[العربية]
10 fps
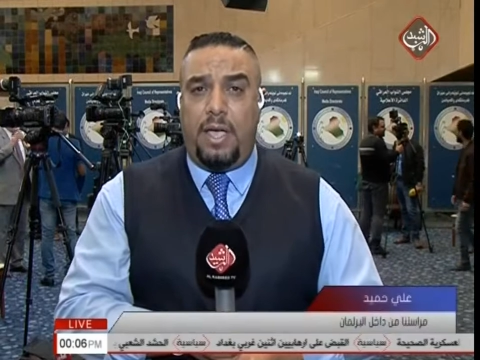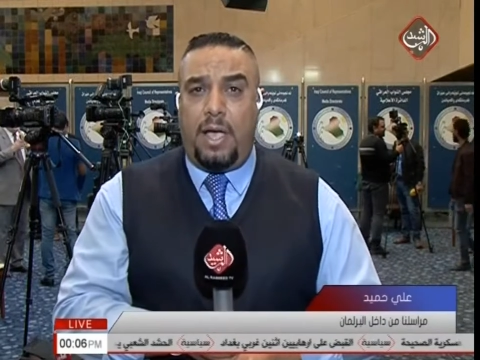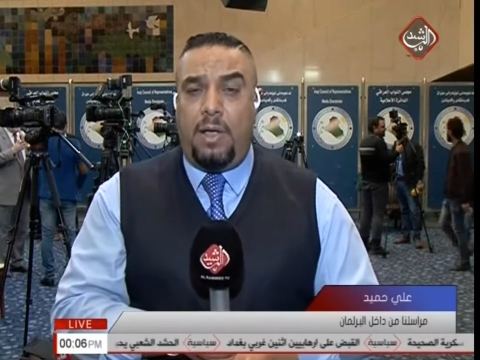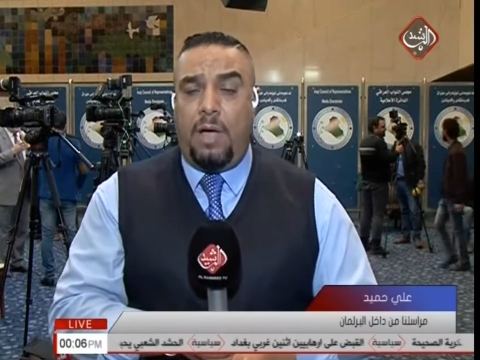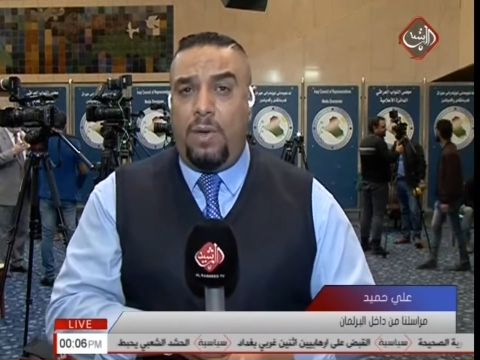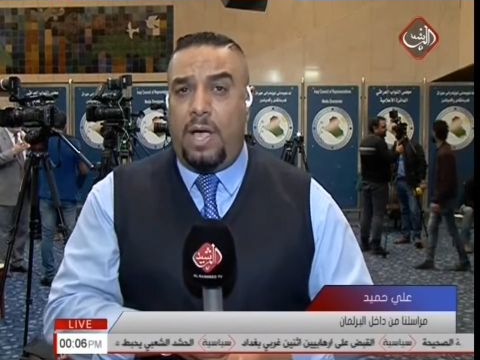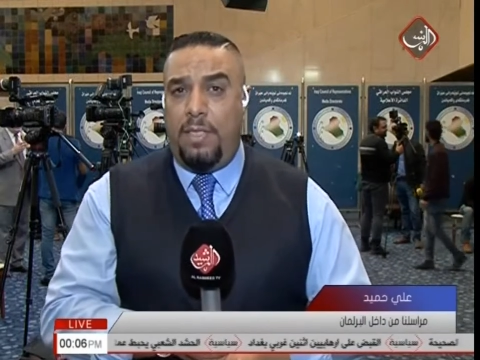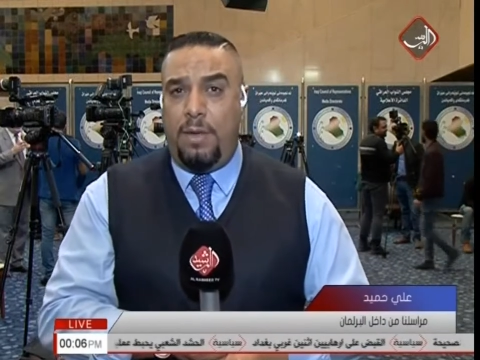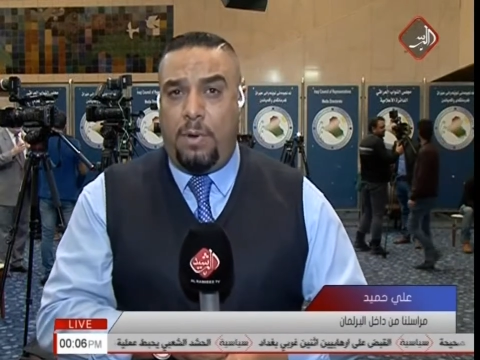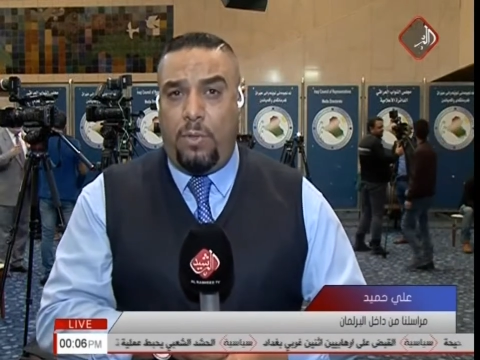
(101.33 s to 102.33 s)
حول
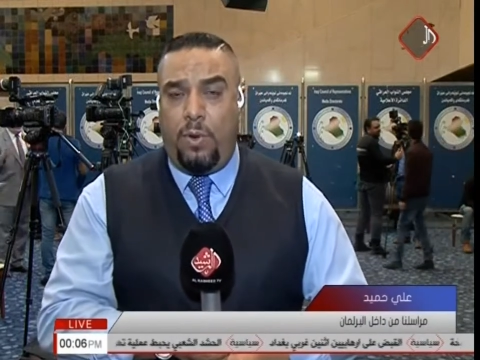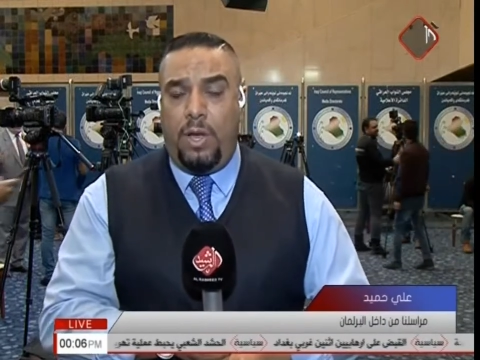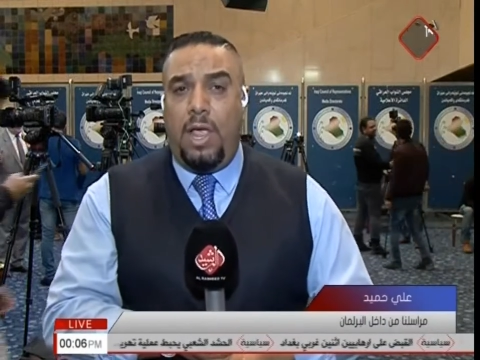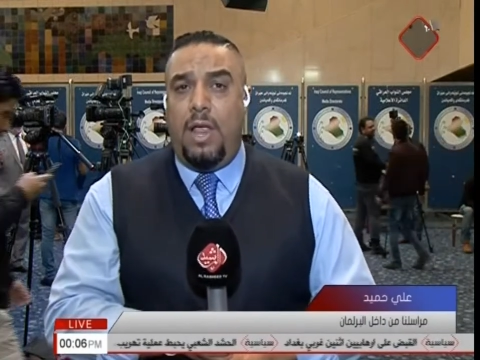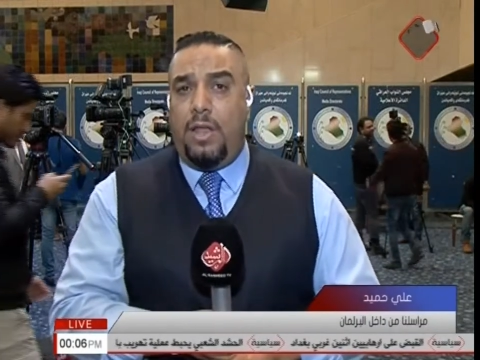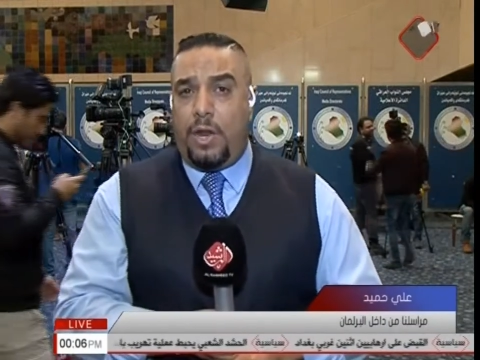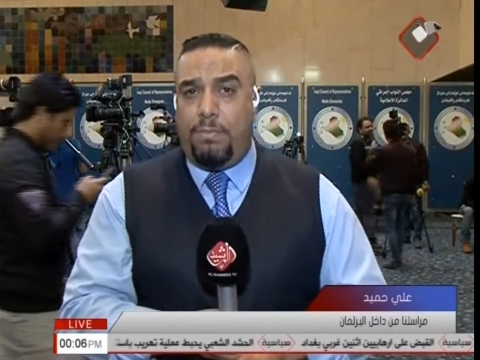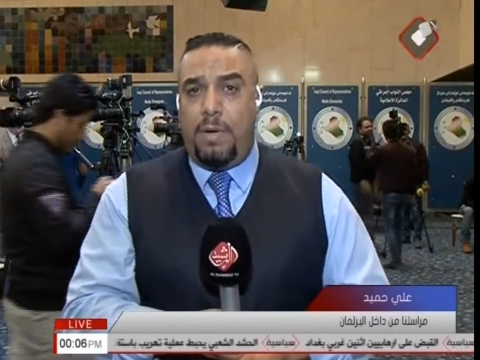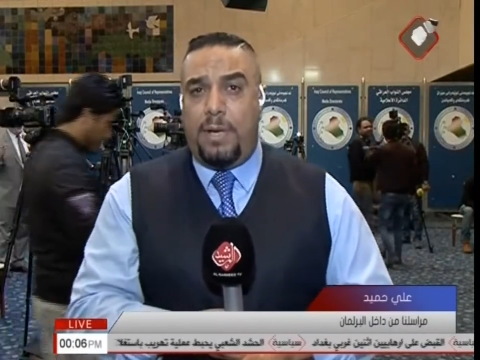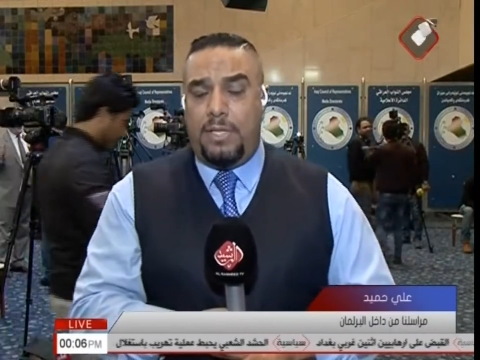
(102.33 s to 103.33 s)
هذا الموضوع
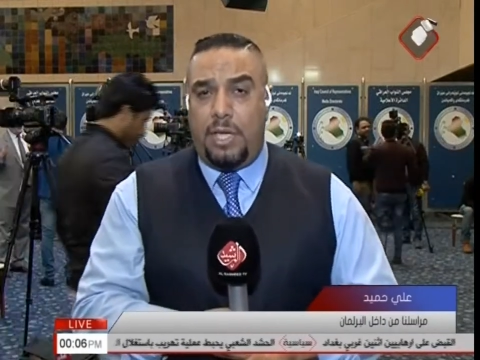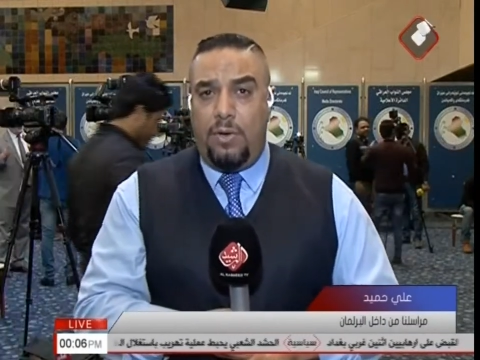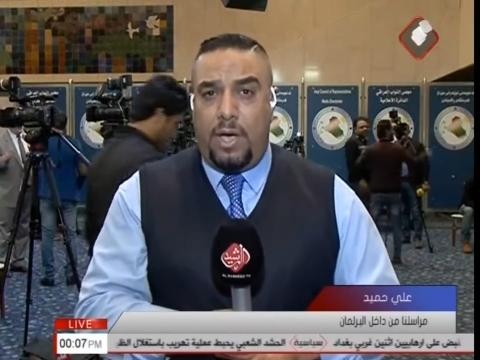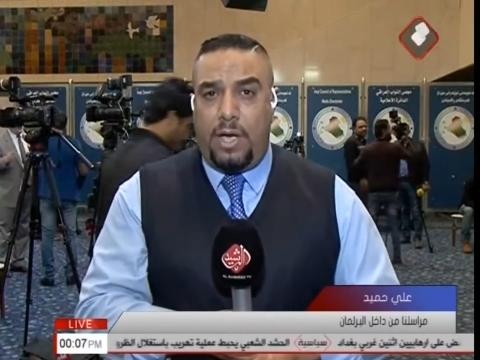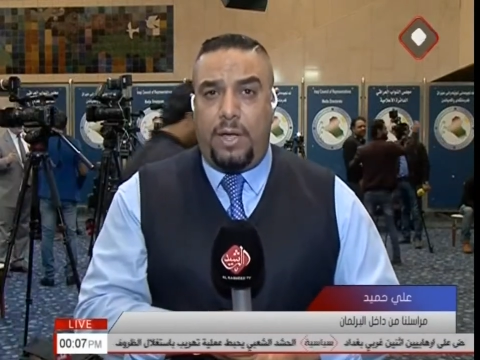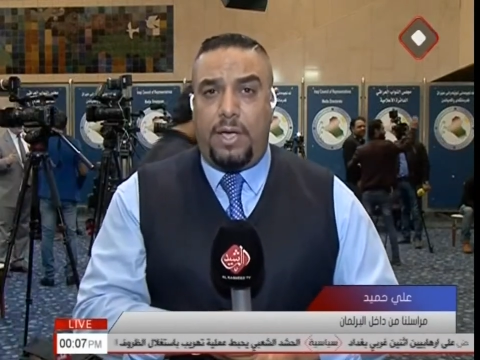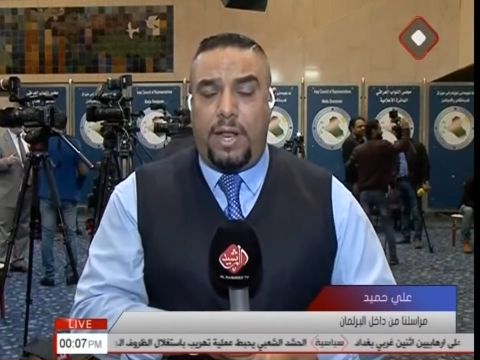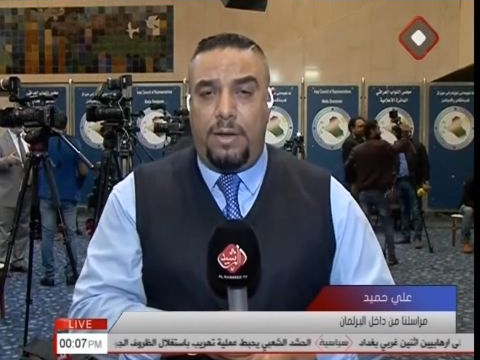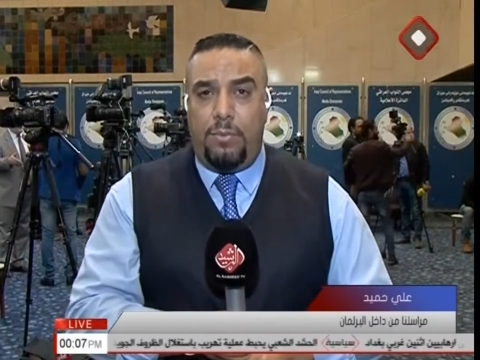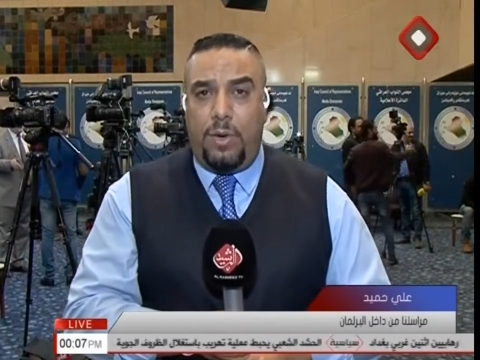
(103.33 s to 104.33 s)
لربما سيؤخر
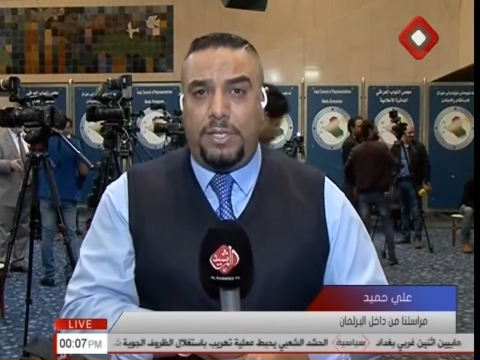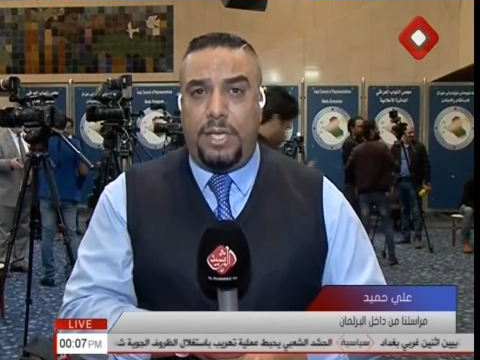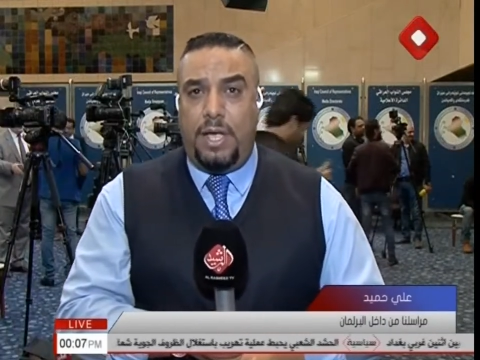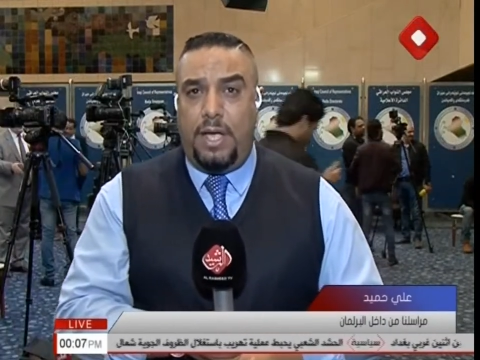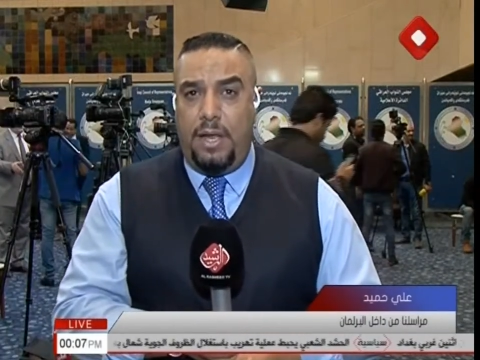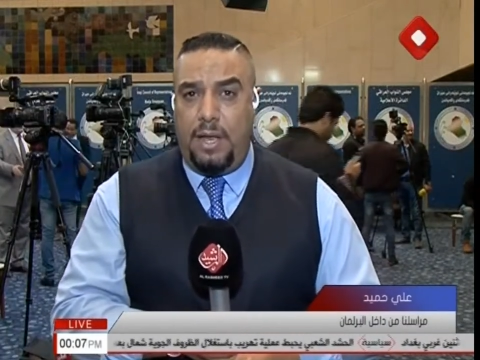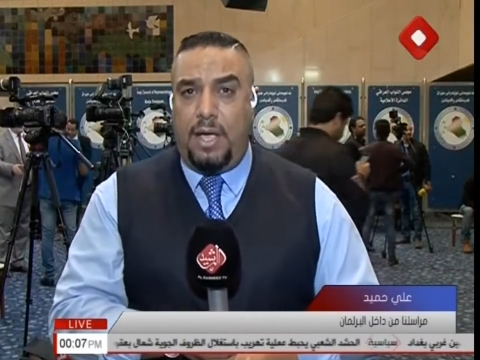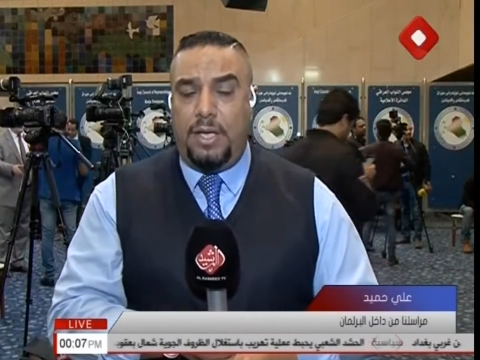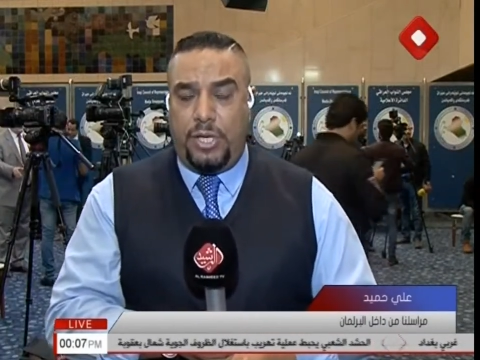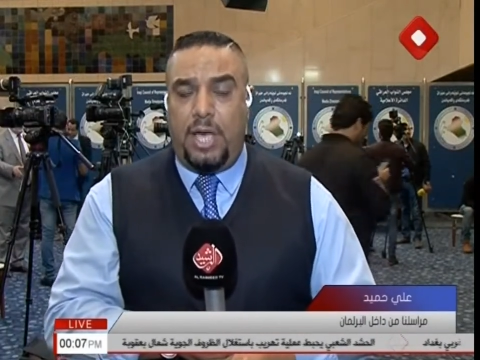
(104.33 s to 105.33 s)
إقرار الموازنة
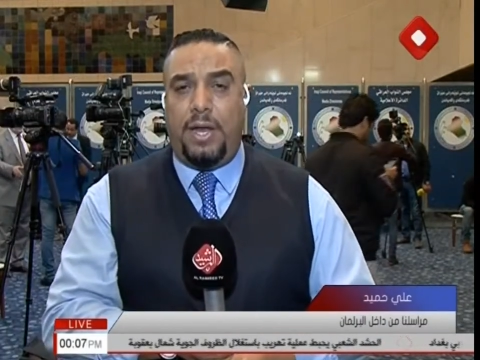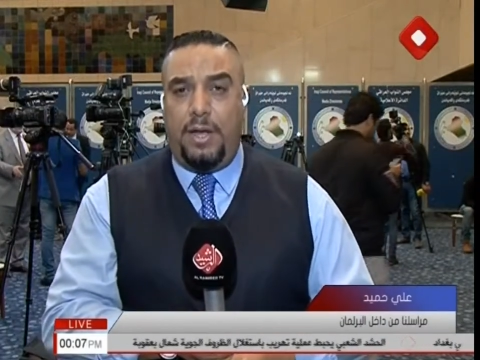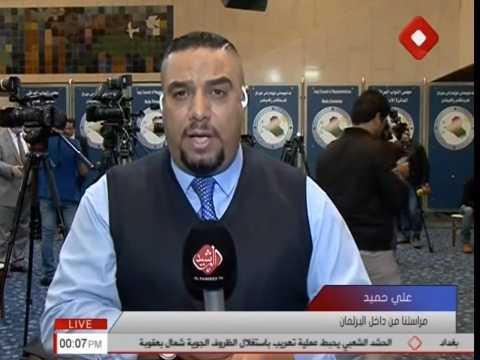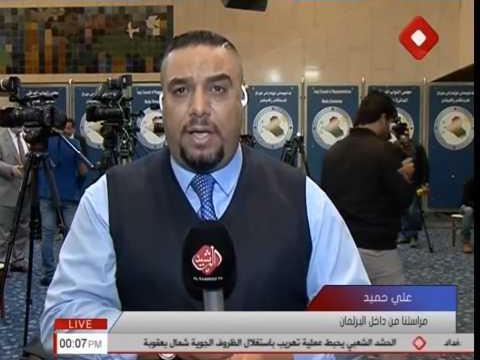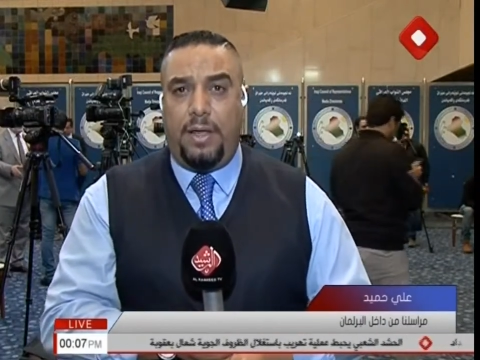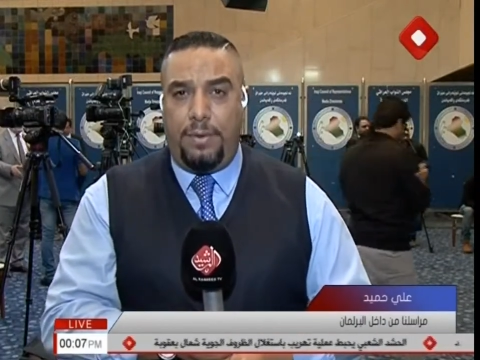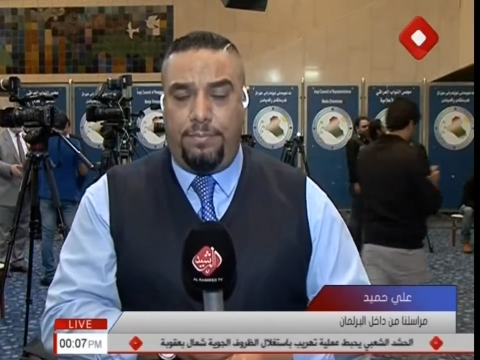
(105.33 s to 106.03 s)
إلى إشعار آخر